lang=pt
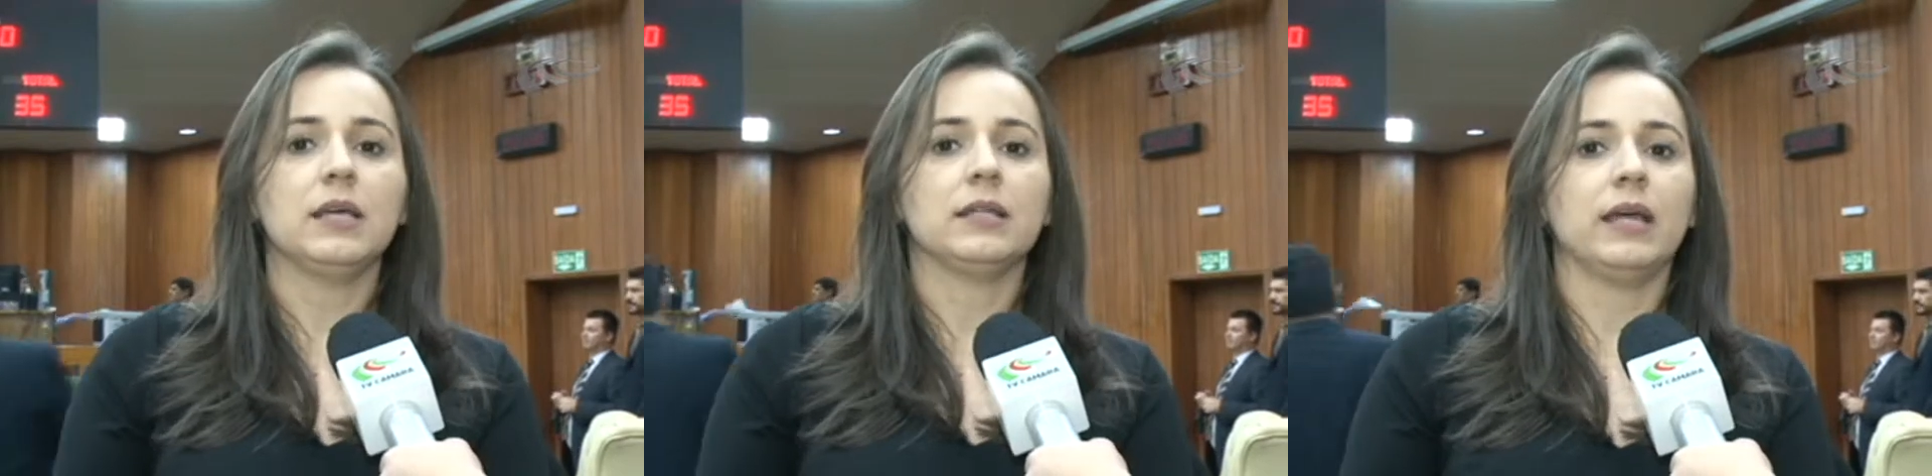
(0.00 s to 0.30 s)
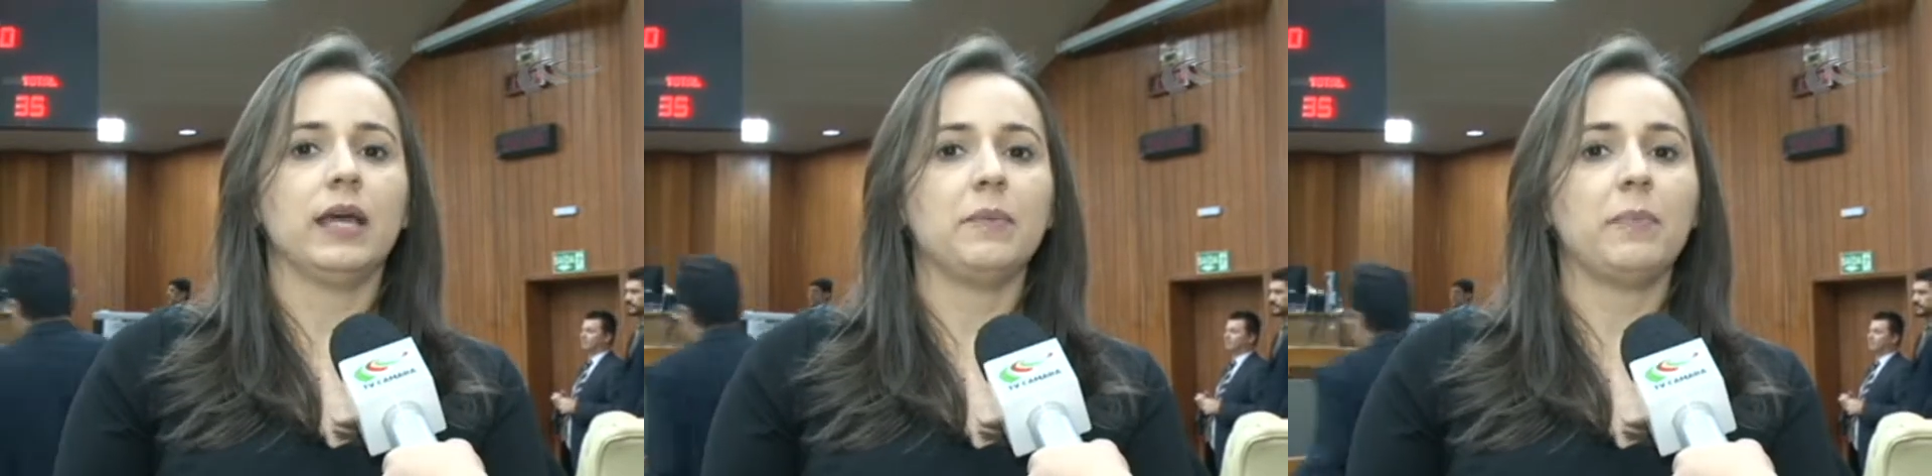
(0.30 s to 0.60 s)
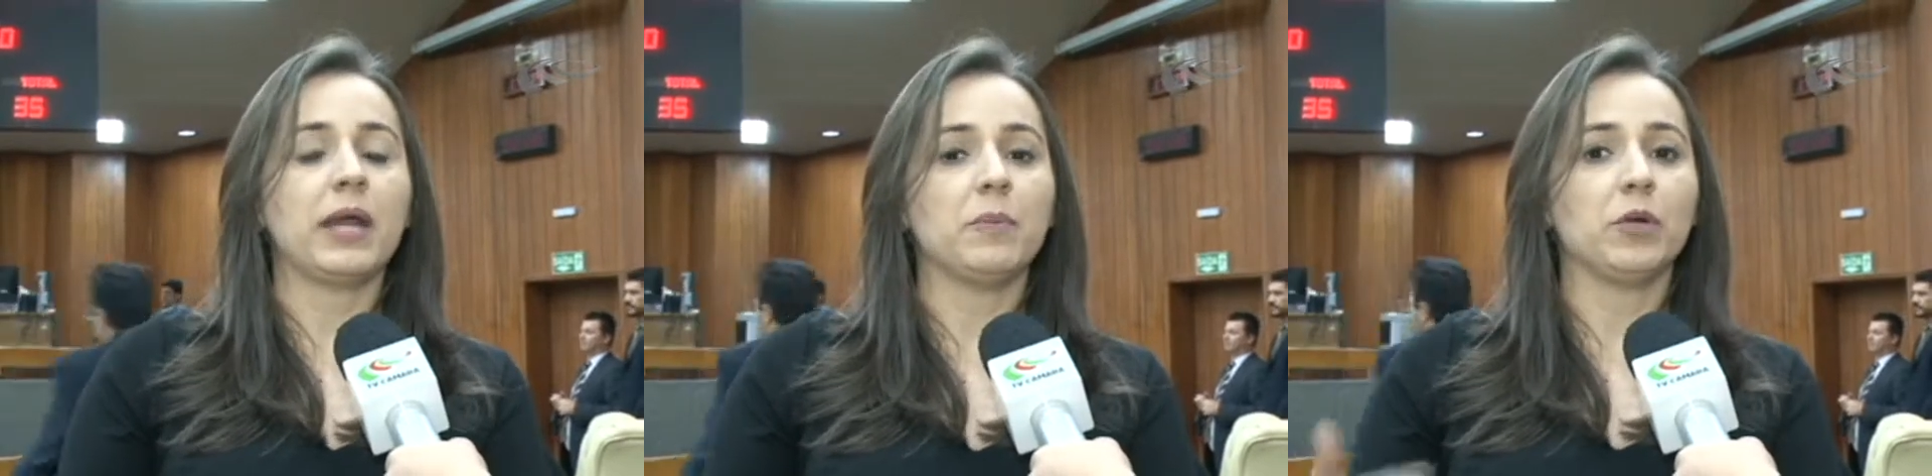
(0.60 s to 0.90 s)
né,
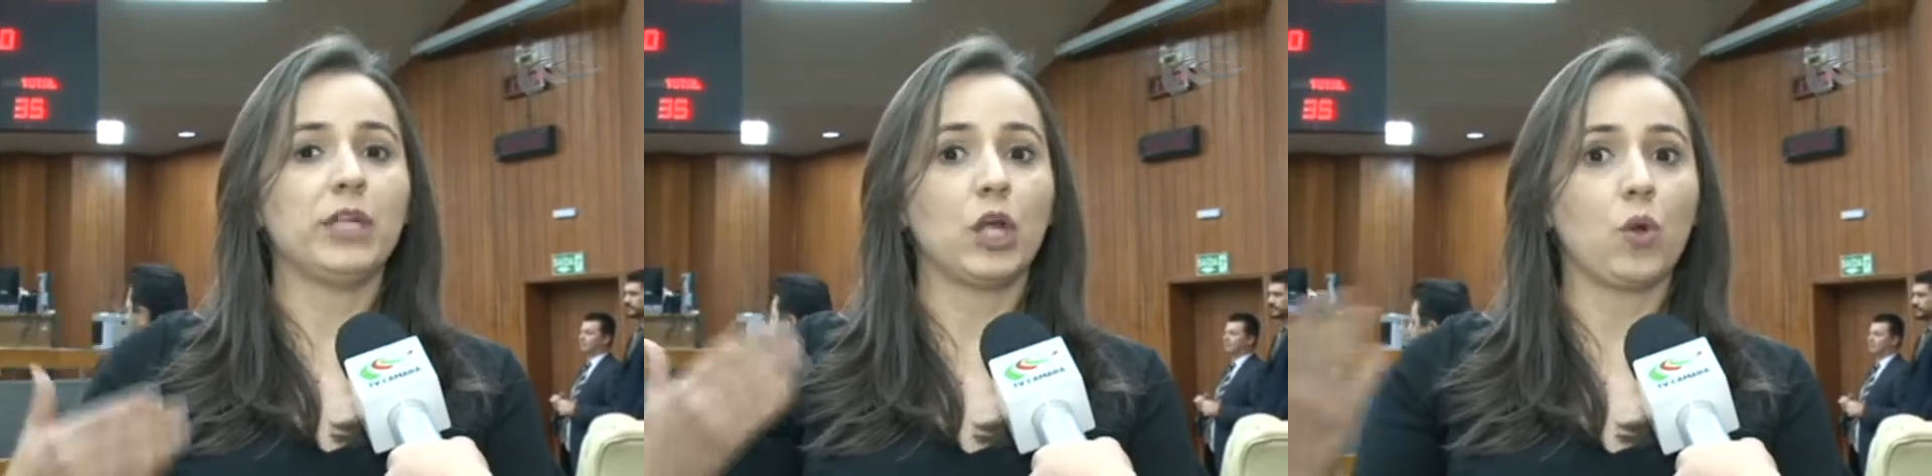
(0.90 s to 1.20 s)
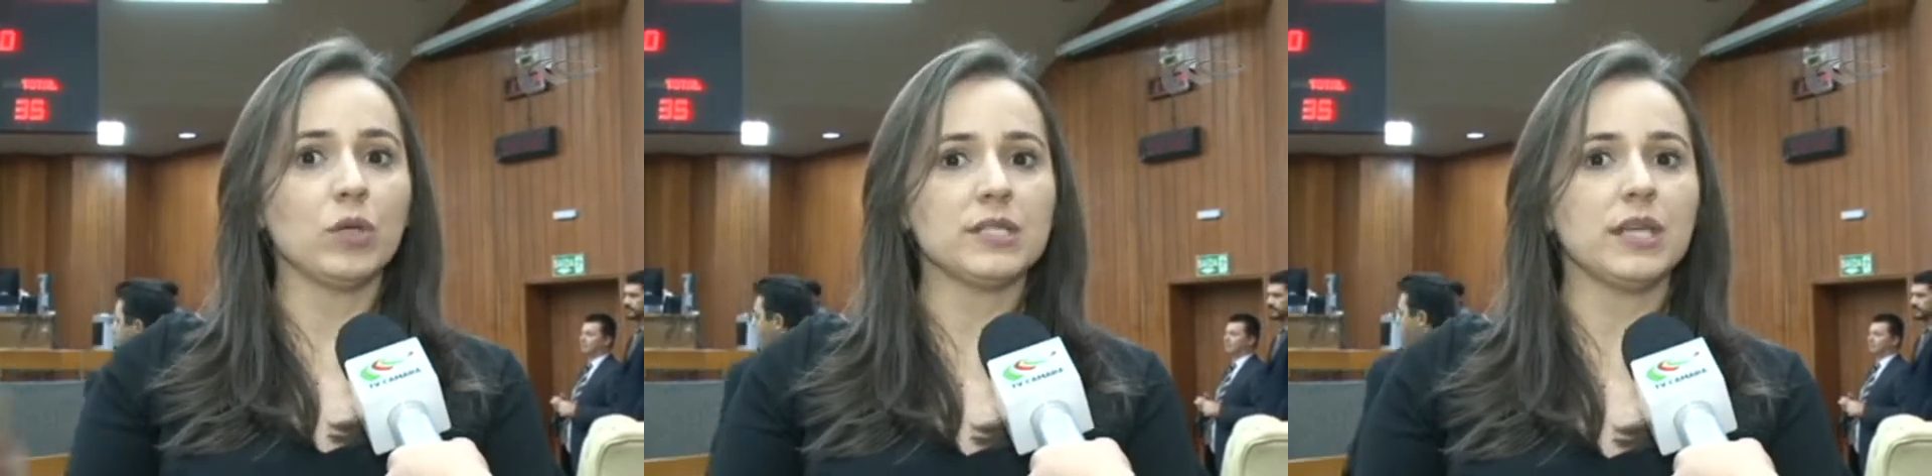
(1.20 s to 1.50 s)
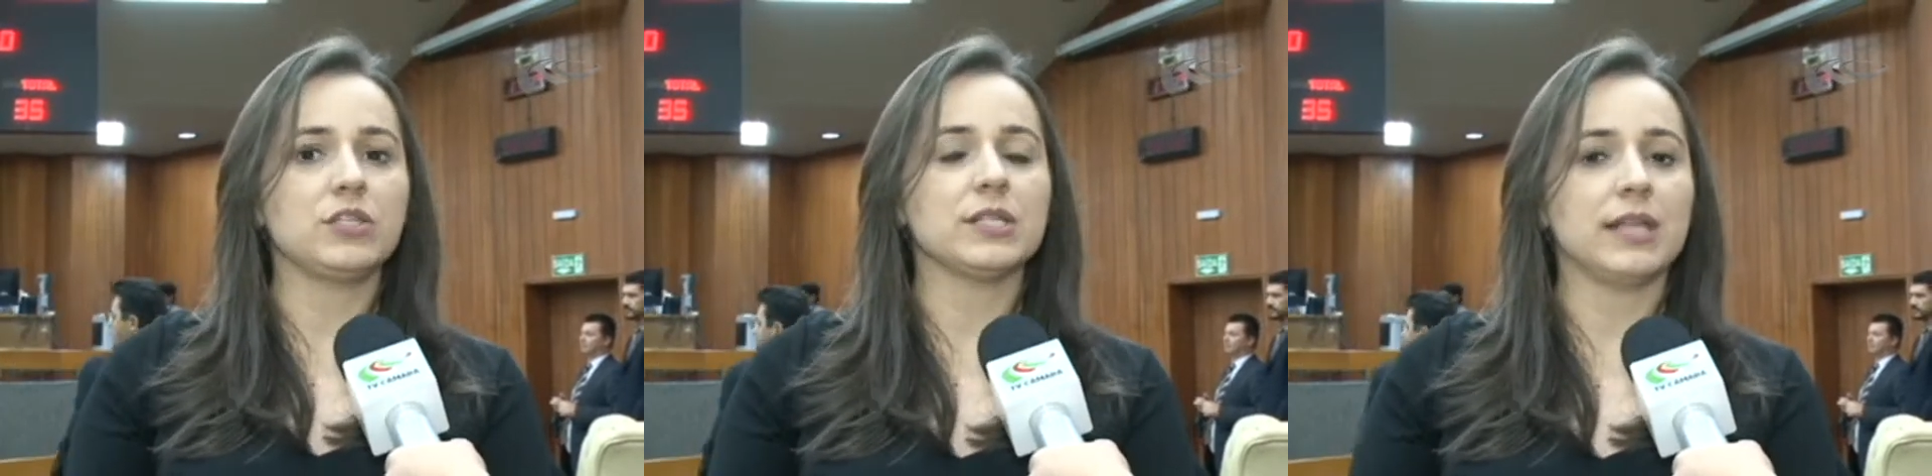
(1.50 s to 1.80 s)
para poder
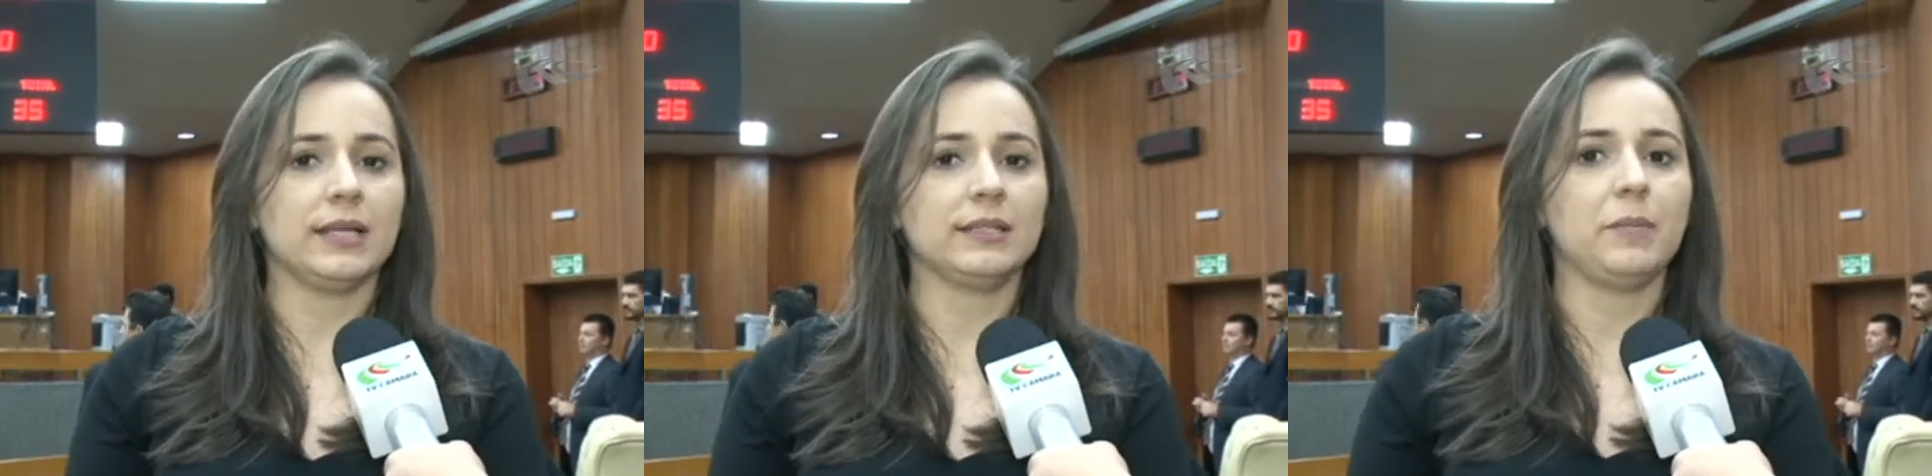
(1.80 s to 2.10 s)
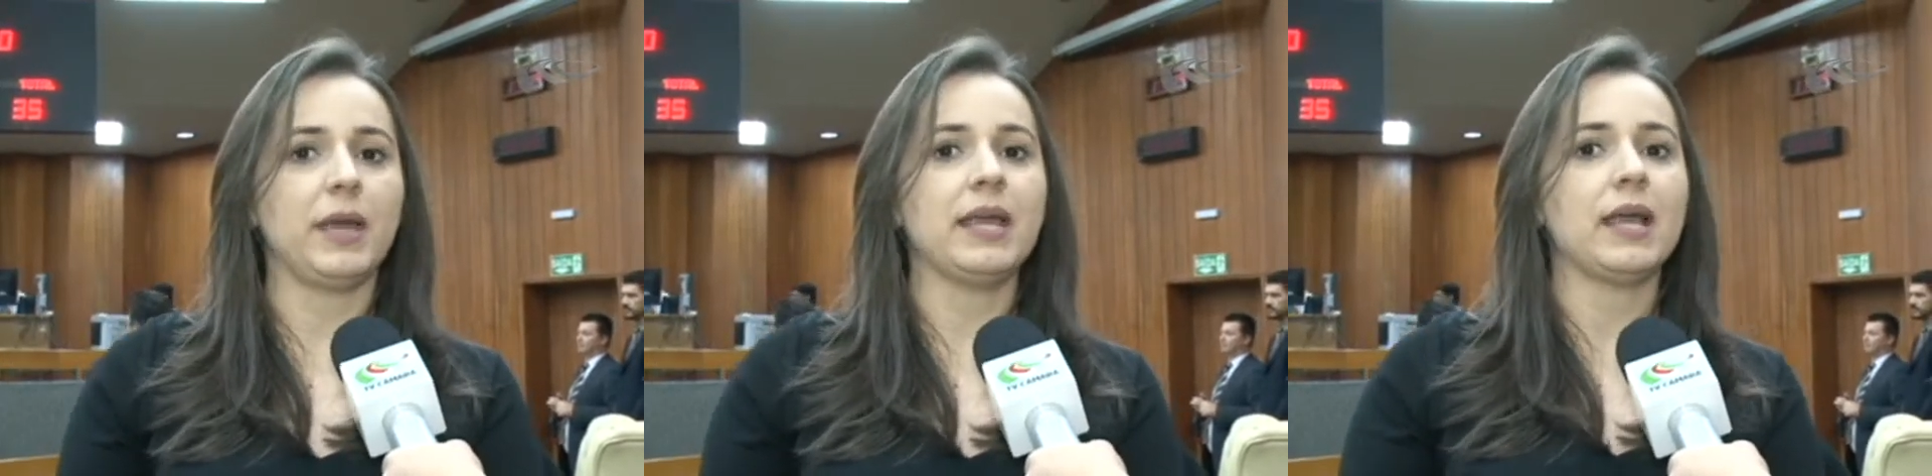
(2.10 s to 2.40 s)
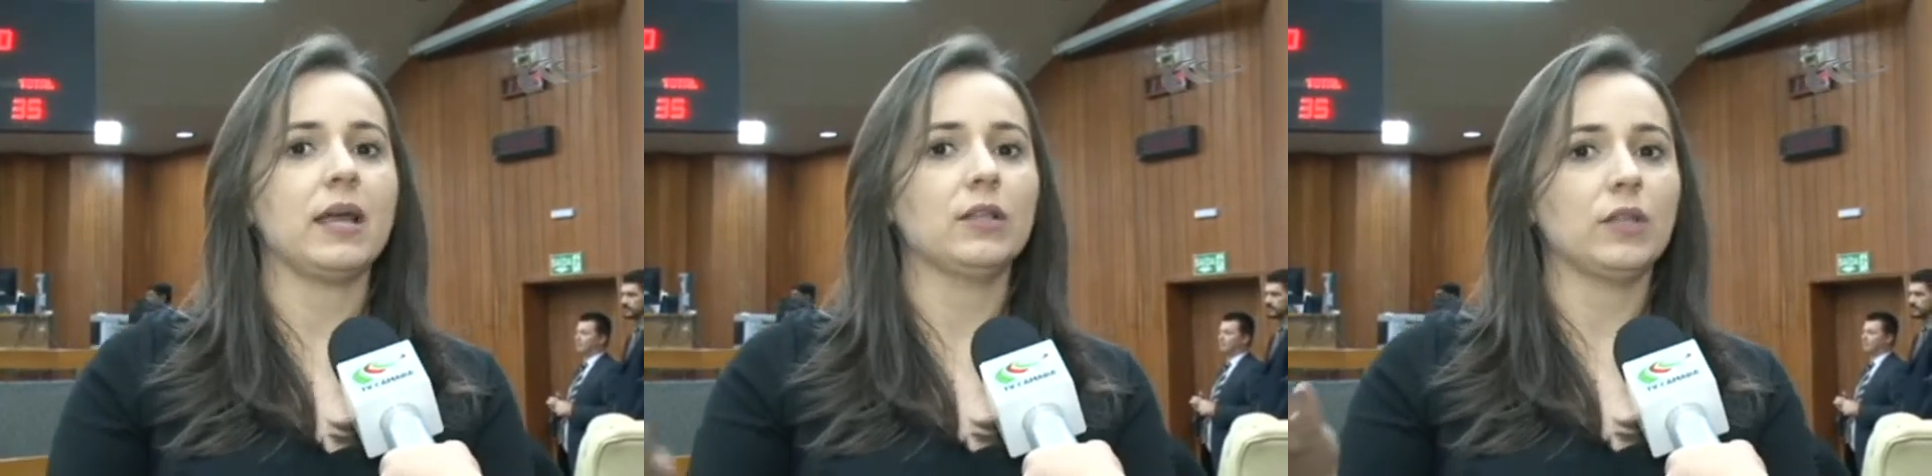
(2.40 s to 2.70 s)
conscientizar também